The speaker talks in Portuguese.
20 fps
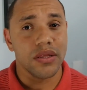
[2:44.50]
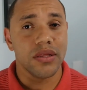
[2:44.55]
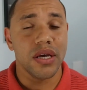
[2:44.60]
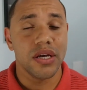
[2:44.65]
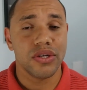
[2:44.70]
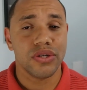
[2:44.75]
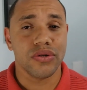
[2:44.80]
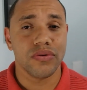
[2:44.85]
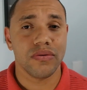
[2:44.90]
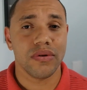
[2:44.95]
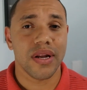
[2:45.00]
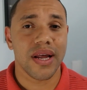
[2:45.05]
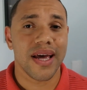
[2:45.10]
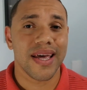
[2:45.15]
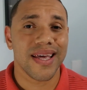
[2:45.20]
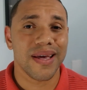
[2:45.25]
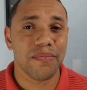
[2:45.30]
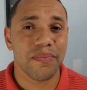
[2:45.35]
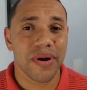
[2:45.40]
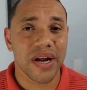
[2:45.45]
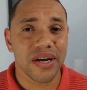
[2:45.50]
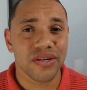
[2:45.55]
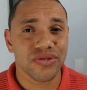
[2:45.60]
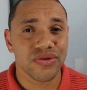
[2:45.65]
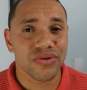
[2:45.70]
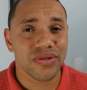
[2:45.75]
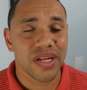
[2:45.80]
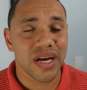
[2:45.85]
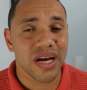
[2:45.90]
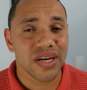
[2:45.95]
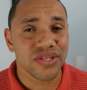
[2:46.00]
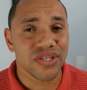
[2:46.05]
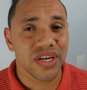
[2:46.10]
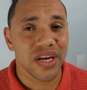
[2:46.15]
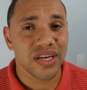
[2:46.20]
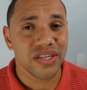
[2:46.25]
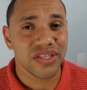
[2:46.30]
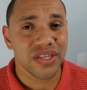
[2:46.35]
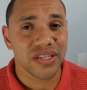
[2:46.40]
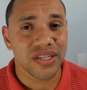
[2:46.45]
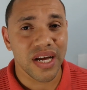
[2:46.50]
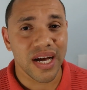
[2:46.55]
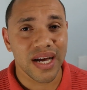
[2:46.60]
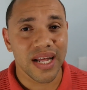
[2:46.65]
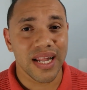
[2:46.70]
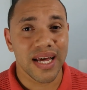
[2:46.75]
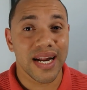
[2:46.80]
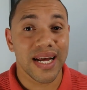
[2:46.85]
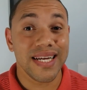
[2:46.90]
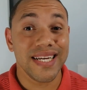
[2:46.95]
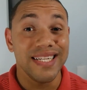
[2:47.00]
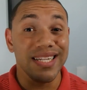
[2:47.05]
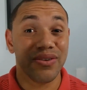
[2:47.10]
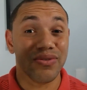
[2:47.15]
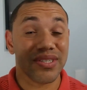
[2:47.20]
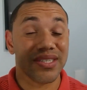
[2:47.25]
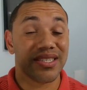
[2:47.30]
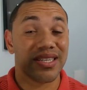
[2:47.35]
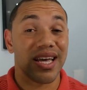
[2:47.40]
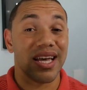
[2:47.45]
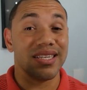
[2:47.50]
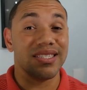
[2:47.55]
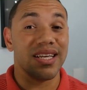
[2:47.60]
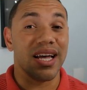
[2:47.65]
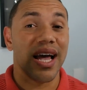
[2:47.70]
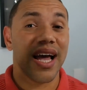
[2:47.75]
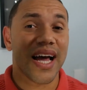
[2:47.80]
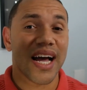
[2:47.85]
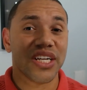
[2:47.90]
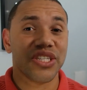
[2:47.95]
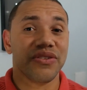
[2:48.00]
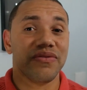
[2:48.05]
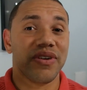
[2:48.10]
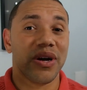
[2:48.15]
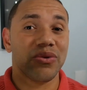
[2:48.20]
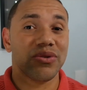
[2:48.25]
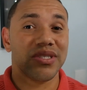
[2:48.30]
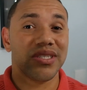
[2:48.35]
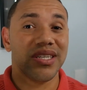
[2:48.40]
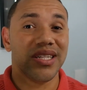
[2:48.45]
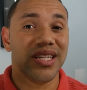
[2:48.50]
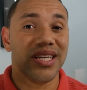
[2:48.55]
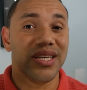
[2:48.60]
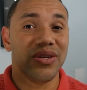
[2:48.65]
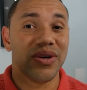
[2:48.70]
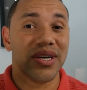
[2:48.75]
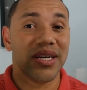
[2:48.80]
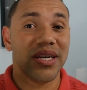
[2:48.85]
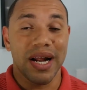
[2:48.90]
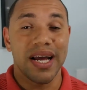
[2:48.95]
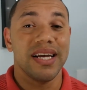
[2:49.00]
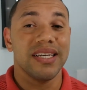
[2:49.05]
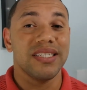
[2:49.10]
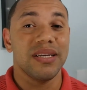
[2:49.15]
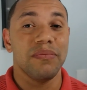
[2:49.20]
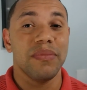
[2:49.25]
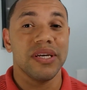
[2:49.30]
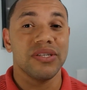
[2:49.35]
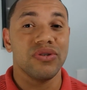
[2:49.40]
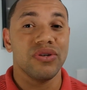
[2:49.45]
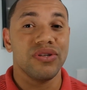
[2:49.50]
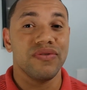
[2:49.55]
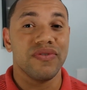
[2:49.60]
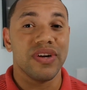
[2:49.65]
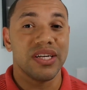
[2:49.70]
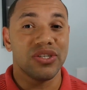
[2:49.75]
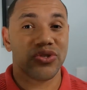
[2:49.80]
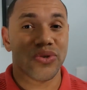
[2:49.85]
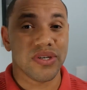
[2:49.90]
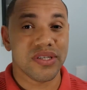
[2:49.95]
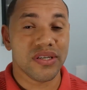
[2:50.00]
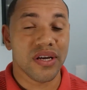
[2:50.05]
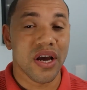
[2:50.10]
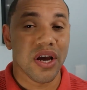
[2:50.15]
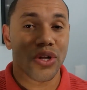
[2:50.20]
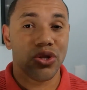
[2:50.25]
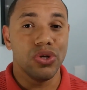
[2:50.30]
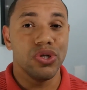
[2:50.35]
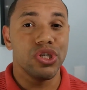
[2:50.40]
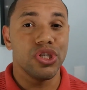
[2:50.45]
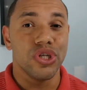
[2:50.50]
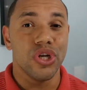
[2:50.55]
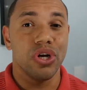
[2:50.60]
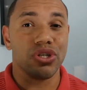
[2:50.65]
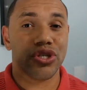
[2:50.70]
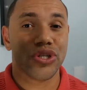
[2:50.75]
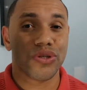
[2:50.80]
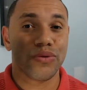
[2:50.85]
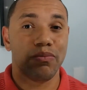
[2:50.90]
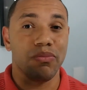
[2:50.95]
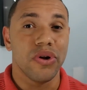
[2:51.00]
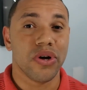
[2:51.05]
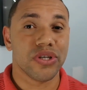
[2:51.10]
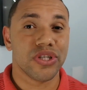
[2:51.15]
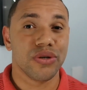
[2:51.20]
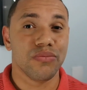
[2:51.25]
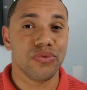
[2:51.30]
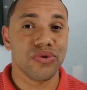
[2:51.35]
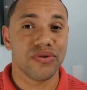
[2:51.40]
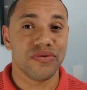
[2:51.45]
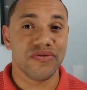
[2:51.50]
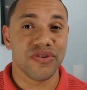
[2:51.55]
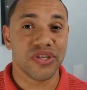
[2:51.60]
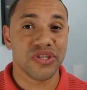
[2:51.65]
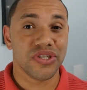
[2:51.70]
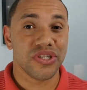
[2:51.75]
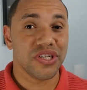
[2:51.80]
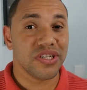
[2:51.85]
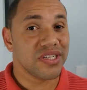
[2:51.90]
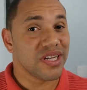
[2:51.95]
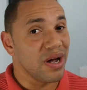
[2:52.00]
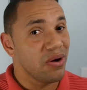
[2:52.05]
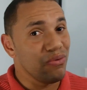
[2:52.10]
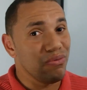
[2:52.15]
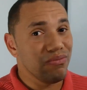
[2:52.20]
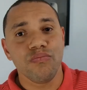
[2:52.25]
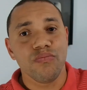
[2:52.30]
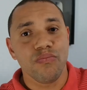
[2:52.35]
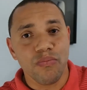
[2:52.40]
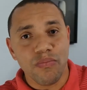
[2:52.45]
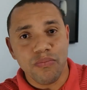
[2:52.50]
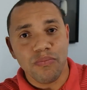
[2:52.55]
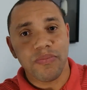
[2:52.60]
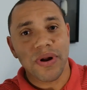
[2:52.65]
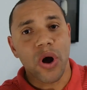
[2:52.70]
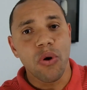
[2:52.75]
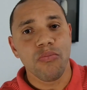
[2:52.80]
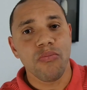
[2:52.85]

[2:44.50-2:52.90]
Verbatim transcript: deixe um like para ajudar a gente, tá, galera? E não se esqueça ativar o sininho aí para receber as notificações dos nossos próximos vídeos. Então, para